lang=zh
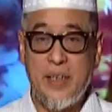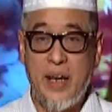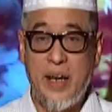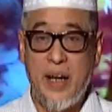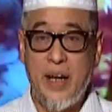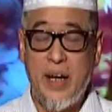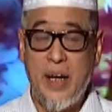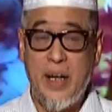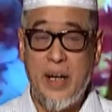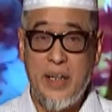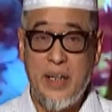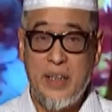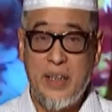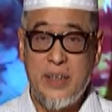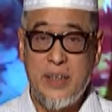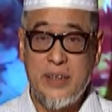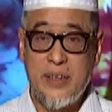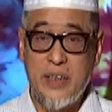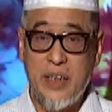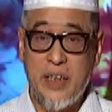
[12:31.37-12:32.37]
来
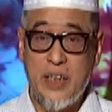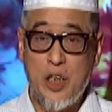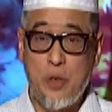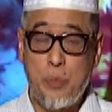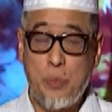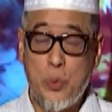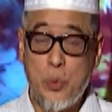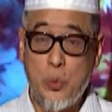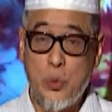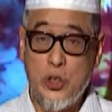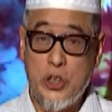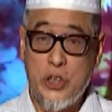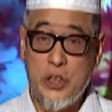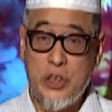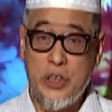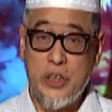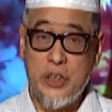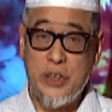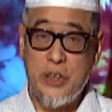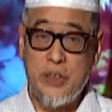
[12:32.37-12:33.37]
这个捕
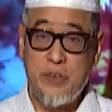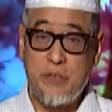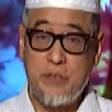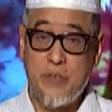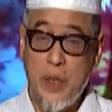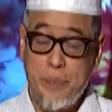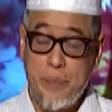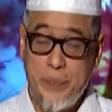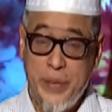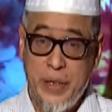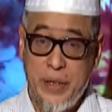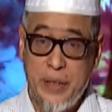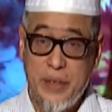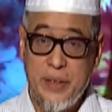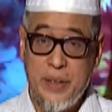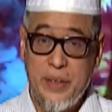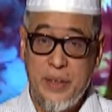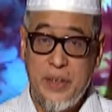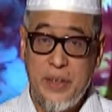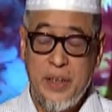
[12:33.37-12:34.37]
食蜂蜜，
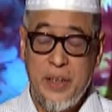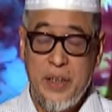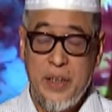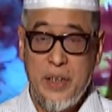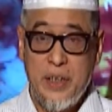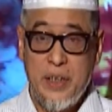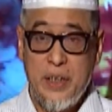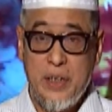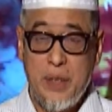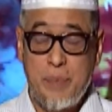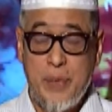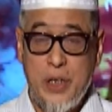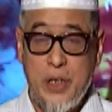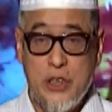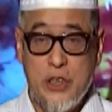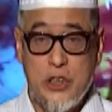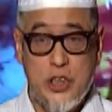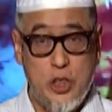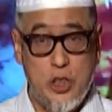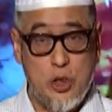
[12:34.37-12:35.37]
那
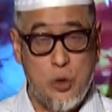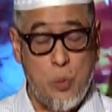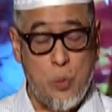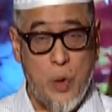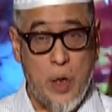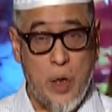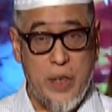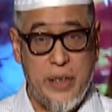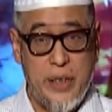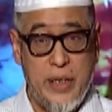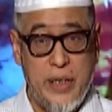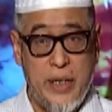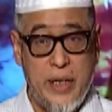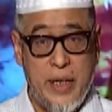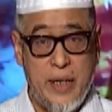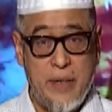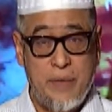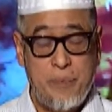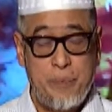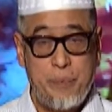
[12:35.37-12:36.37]
么这种窝和以
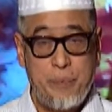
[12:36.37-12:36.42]
呢？